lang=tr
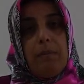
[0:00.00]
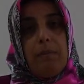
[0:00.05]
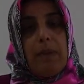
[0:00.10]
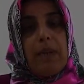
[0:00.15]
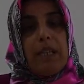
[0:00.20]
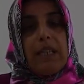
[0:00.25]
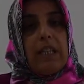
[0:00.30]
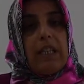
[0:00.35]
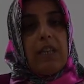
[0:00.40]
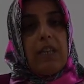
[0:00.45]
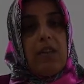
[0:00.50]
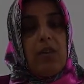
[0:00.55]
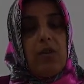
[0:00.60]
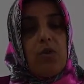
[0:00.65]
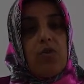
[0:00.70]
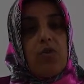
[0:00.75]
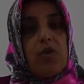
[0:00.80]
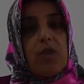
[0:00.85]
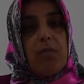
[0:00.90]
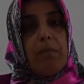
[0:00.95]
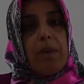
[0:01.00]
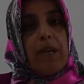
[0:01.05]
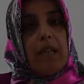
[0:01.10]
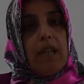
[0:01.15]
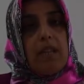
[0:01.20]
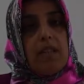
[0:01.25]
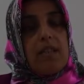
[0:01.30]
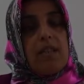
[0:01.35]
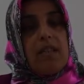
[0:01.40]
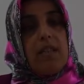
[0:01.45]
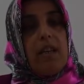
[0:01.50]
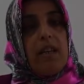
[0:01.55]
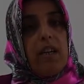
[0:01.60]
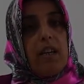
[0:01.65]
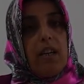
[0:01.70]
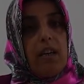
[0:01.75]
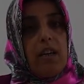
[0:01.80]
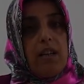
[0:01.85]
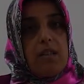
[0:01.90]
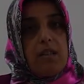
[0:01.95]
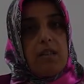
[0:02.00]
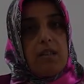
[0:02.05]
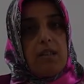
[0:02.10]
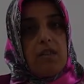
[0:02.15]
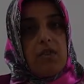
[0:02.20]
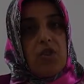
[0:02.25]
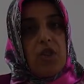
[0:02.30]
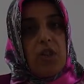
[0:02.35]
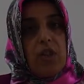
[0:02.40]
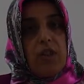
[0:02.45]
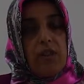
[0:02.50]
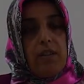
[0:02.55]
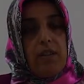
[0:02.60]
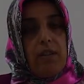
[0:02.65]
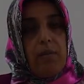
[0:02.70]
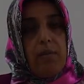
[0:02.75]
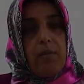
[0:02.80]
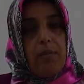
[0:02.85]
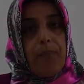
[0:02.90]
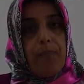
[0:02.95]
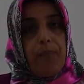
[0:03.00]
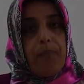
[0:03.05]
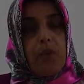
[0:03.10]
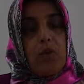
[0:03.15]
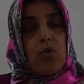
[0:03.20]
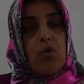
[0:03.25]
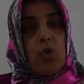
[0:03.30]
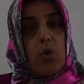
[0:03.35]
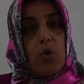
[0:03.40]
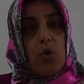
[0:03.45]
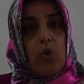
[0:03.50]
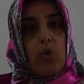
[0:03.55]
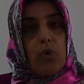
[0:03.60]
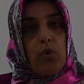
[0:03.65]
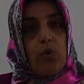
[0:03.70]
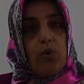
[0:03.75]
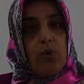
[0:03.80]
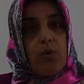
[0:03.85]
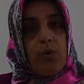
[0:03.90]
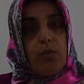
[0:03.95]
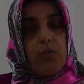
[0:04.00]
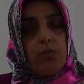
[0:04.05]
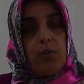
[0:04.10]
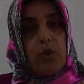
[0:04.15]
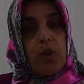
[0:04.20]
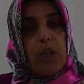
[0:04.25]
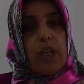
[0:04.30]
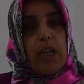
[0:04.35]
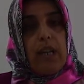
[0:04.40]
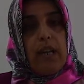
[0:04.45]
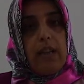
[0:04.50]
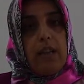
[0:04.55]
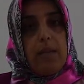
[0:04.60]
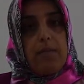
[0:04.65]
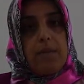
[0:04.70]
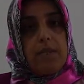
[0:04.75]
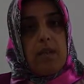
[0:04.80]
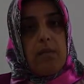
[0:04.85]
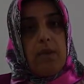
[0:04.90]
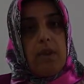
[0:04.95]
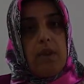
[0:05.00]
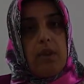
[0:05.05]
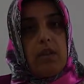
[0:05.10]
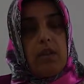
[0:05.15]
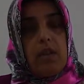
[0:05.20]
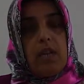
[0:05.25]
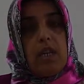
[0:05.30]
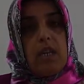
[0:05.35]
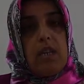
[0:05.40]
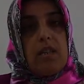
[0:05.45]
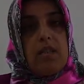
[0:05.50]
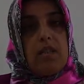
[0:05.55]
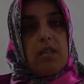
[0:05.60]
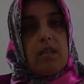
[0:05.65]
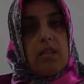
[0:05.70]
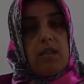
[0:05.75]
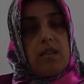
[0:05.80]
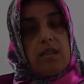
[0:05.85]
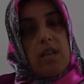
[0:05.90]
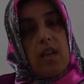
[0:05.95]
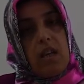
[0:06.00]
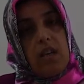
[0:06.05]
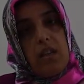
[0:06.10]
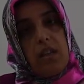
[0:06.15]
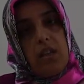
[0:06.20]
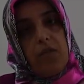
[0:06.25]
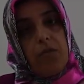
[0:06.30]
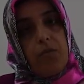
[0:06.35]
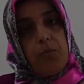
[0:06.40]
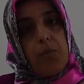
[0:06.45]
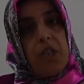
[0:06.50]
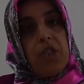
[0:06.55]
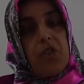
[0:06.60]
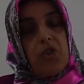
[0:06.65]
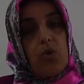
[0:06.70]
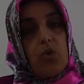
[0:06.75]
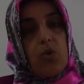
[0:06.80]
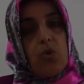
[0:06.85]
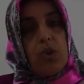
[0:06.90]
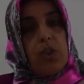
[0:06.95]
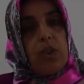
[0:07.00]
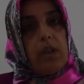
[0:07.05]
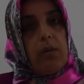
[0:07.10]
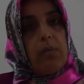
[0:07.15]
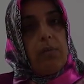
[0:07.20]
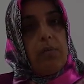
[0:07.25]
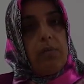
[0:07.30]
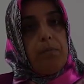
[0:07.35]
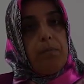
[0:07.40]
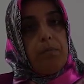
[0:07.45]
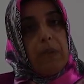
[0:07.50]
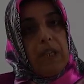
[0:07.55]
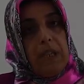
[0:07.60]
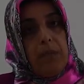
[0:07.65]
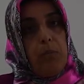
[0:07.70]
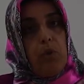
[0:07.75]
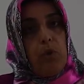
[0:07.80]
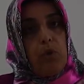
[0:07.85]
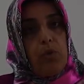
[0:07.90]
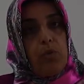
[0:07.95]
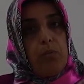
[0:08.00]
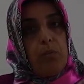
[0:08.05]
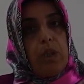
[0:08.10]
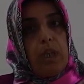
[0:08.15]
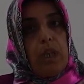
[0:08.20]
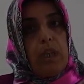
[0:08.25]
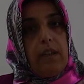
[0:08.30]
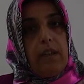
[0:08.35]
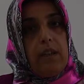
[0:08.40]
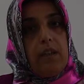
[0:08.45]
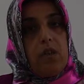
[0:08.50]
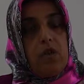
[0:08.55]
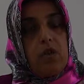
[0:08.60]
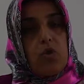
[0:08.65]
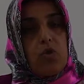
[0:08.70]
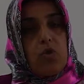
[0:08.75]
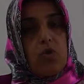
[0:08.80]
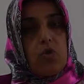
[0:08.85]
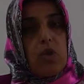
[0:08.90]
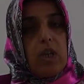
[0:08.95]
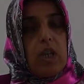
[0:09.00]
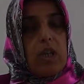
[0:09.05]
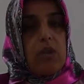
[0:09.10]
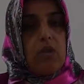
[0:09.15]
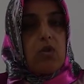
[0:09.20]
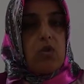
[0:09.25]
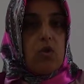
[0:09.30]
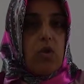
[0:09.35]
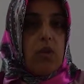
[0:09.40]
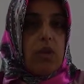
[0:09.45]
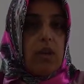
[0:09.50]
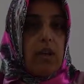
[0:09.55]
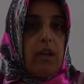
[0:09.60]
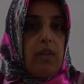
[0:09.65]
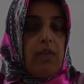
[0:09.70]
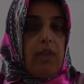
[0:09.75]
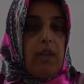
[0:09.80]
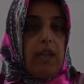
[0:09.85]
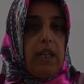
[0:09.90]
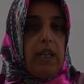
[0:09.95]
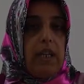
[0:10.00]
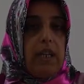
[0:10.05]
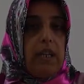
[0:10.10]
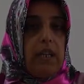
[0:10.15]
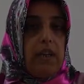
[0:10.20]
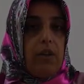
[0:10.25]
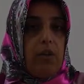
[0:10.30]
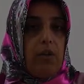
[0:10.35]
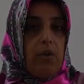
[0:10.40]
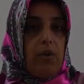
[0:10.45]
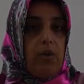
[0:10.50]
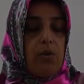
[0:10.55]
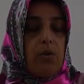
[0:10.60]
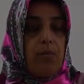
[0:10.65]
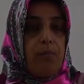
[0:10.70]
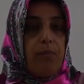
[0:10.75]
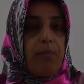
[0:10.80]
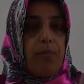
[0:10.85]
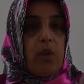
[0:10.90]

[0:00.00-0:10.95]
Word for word: Ben iki ay önce bel ağrısı, ayak ağrısı çektim. Çok kötüydüm. Buraya geldiğim zaman sağ tarafımı hiç kullanabilmiyordum yani. Sürekli sol tarafla ilgileniyordum.